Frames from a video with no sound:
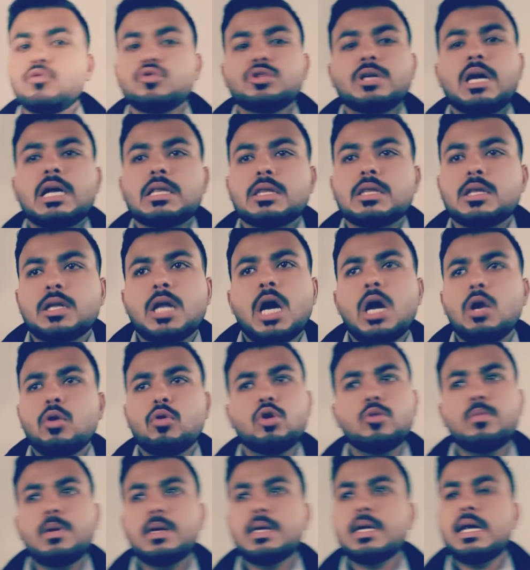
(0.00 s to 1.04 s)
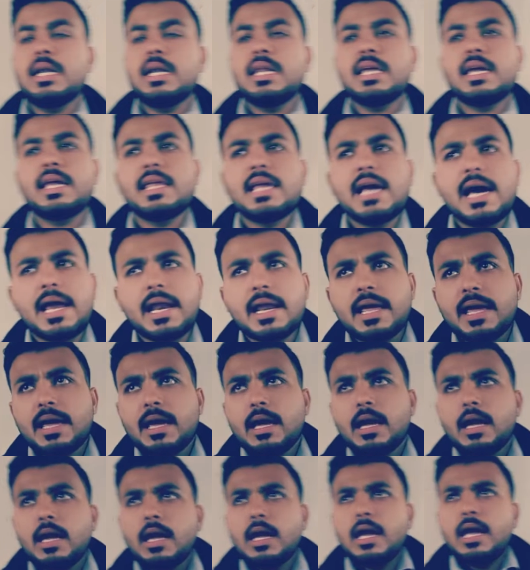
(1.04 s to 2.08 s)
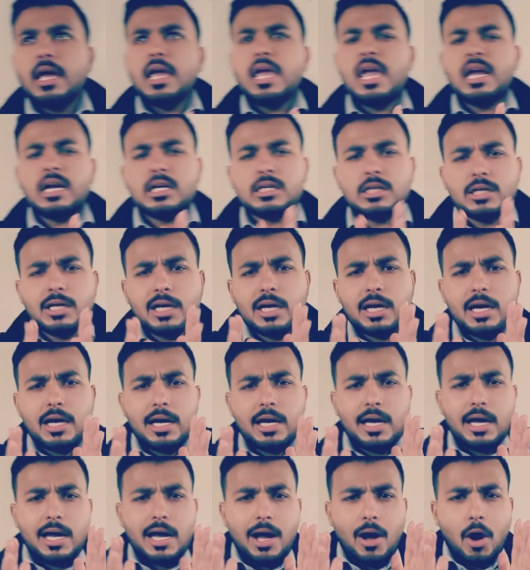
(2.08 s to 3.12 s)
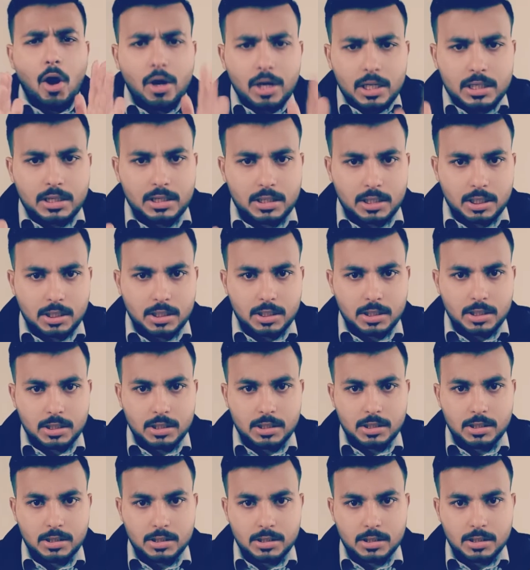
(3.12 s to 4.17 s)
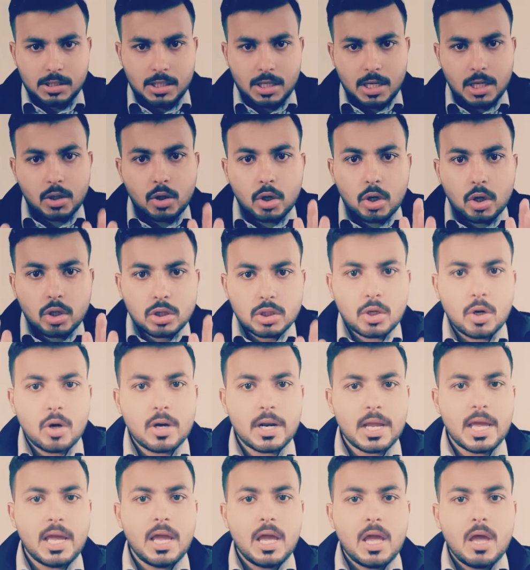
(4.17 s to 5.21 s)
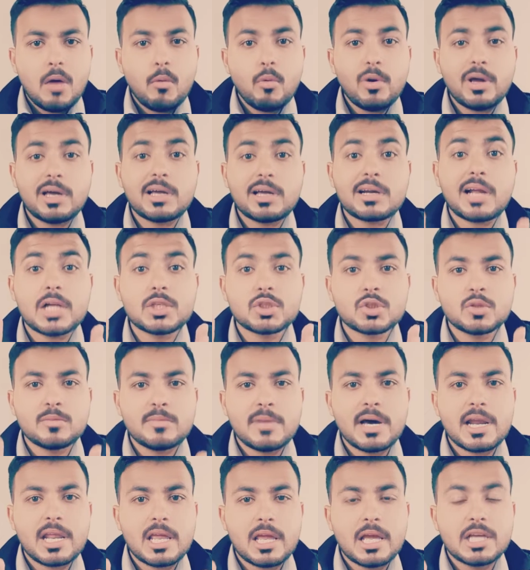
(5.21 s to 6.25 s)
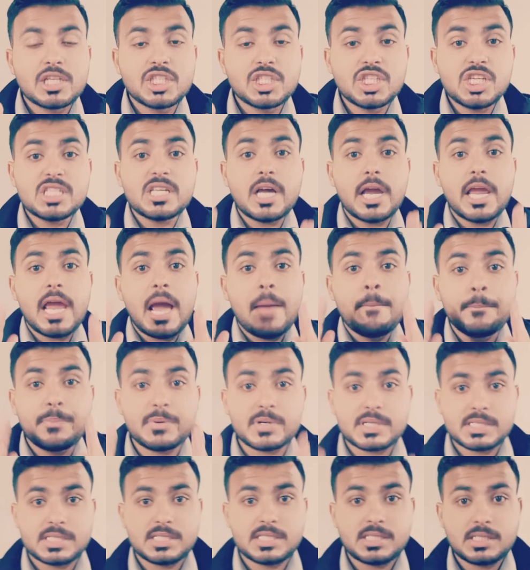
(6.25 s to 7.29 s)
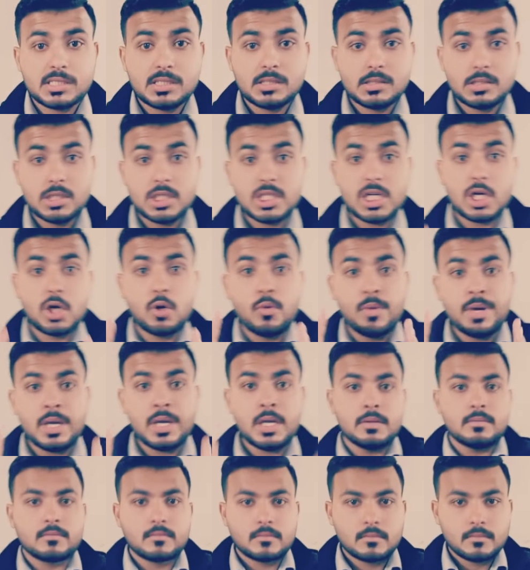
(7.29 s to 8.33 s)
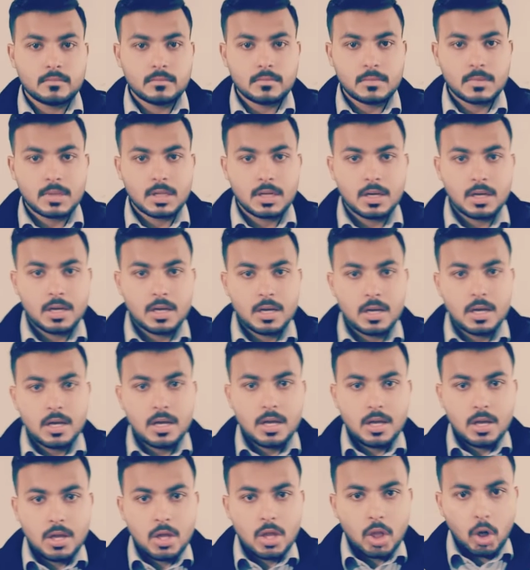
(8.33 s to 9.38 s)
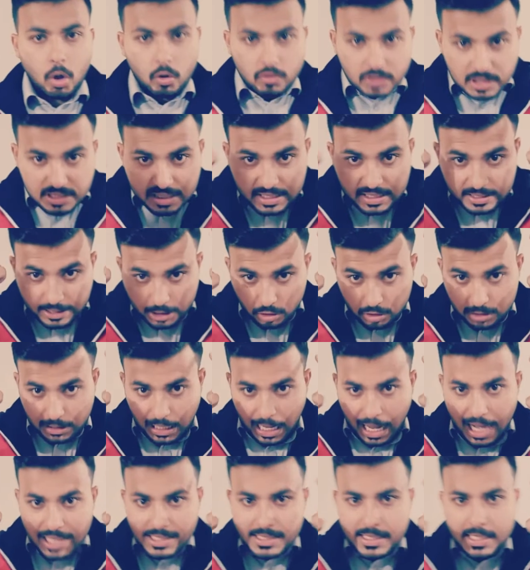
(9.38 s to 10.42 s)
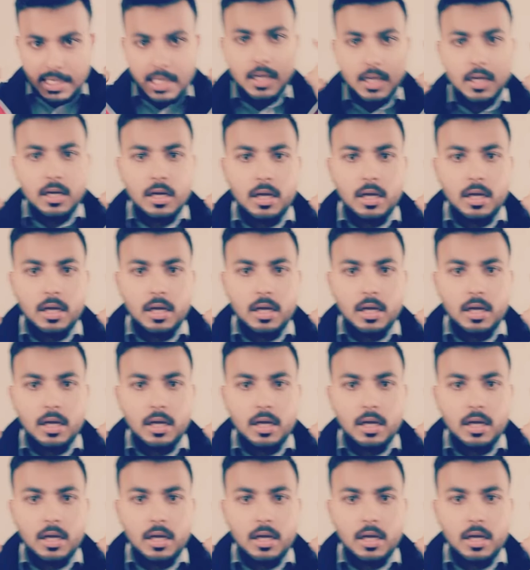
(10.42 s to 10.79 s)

कुछ कहते ना लो दुपट्टा लेकिन यार एक औरत औरत कौन है वो एक राजकुमारी है शी इज एम्प्रेस शी इज अ क्वीन और उसका सिर का जो ताज है ना